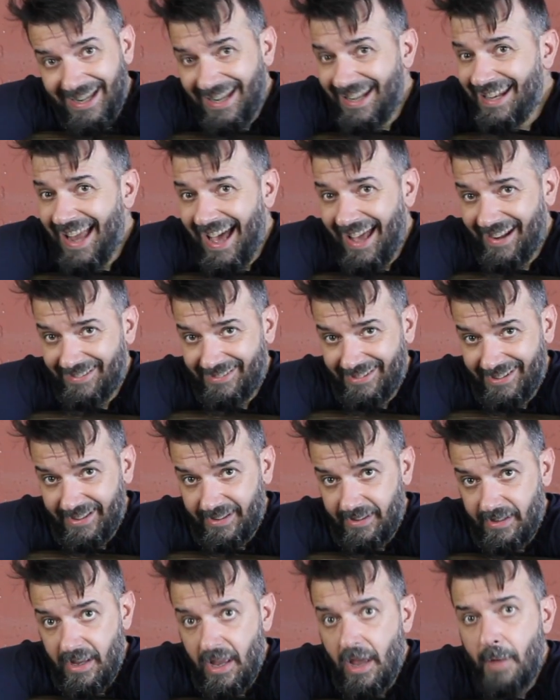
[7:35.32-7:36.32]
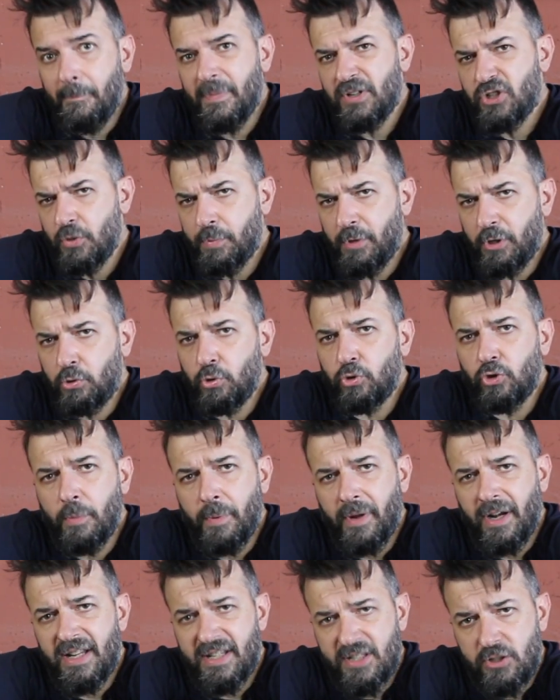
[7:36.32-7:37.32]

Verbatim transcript: e l'arte, ma soprattutto per la